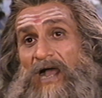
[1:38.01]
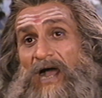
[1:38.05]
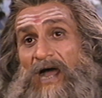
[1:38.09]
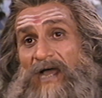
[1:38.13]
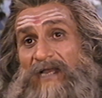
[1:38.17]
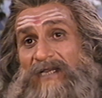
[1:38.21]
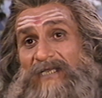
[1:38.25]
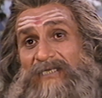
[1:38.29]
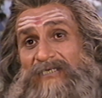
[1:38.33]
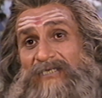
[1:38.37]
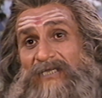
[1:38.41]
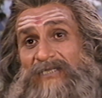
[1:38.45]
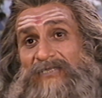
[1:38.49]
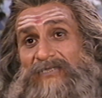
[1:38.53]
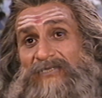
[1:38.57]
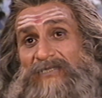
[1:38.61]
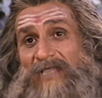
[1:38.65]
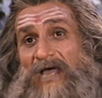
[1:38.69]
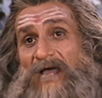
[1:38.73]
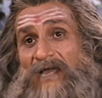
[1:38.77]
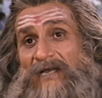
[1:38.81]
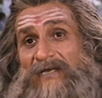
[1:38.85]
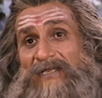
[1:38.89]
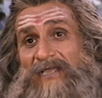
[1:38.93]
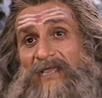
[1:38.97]
আর্য
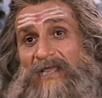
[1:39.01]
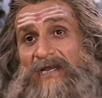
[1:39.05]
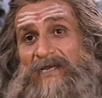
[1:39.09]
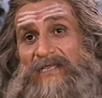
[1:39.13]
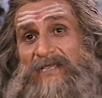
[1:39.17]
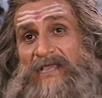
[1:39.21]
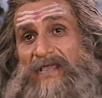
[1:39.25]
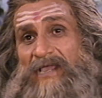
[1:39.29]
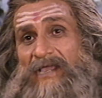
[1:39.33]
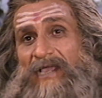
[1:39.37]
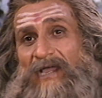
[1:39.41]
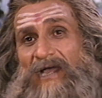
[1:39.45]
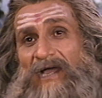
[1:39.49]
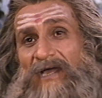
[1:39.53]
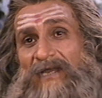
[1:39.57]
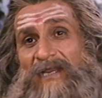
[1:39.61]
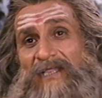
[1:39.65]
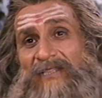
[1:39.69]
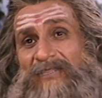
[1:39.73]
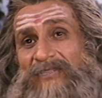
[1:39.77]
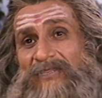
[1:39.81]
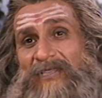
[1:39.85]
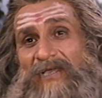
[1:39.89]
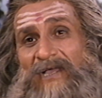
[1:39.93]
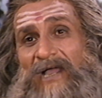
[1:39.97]
সন্তানদের জন্য
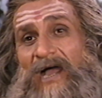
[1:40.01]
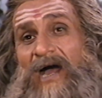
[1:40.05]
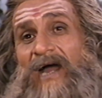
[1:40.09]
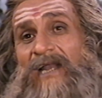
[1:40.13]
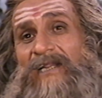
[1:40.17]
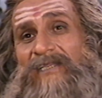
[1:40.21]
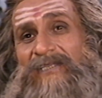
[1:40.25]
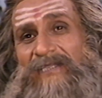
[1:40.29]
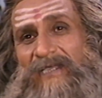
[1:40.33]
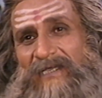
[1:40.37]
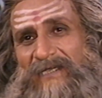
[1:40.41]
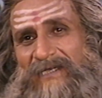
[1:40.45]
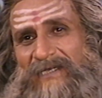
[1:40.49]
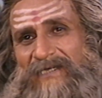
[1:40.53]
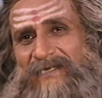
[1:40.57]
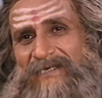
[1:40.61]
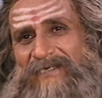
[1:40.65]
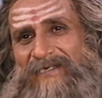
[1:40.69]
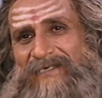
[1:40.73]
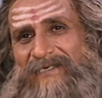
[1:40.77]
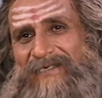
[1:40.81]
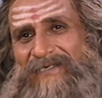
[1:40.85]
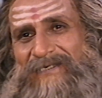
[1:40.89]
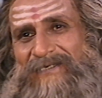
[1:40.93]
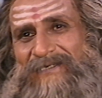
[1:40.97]
অনন্তকাল ধরে
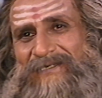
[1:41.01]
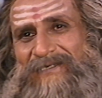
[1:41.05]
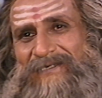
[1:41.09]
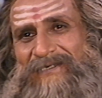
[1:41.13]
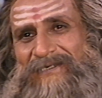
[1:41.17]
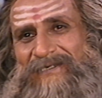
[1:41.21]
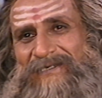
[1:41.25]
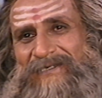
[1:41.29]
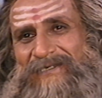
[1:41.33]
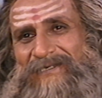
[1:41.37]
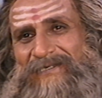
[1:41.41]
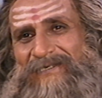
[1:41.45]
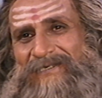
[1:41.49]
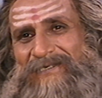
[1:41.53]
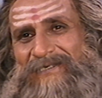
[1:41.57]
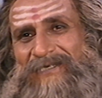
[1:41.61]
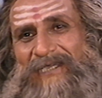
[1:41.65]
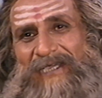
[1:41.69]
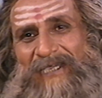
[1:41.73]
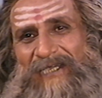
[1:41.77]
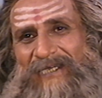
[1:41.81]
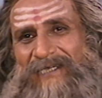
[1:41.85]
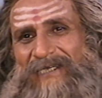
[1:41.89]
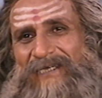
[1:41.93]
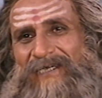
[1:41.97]

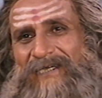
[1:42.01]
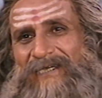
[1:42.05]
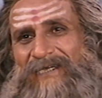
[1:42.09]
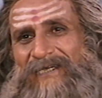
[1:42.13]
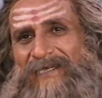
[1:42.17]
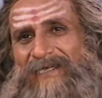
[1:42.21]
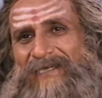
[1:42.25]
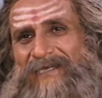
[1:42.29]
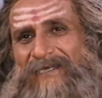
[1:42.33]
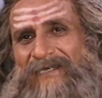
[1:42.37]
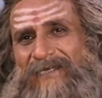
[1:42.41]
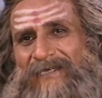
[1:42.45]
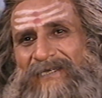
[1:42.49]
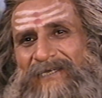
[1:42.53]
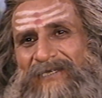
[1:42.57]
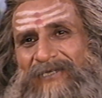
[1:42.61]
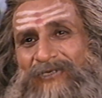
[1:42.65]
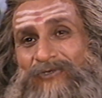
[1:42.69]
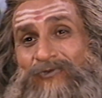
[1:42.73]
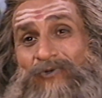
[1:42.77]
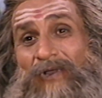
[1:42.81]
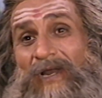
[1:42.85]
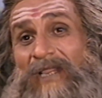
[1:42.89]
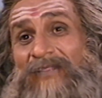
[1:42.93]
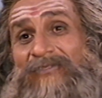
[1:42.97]
উজ্জ্বল
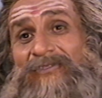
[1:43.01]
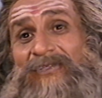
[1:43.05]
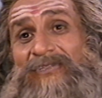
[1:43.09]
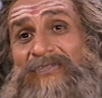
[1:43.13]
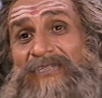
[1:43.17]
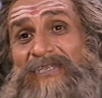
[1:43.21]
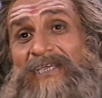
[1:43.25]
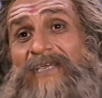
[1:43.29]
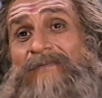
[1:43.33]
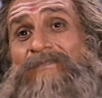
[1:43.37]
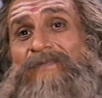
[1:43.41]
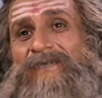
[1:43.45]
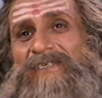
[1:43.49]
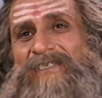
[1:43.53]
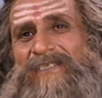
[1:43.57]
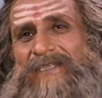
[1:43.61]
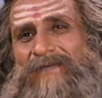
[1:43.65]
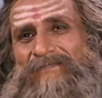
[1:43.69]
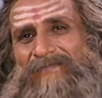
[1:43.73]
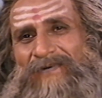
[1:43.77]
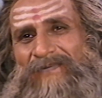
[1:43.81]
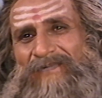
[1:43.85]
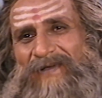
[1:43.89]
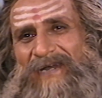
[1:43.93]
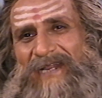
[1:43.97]
তারকার মতো জল জল
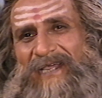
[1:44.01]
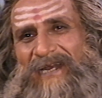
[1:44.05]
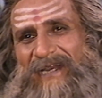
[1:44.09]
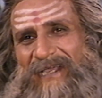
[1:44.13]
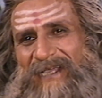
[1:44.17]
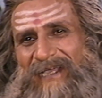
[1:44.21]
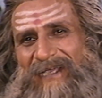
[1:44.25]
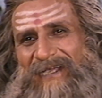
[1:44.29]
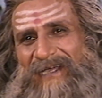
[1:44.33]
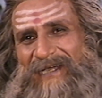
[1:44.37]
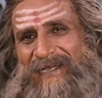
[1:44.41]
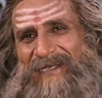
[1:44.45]
করবে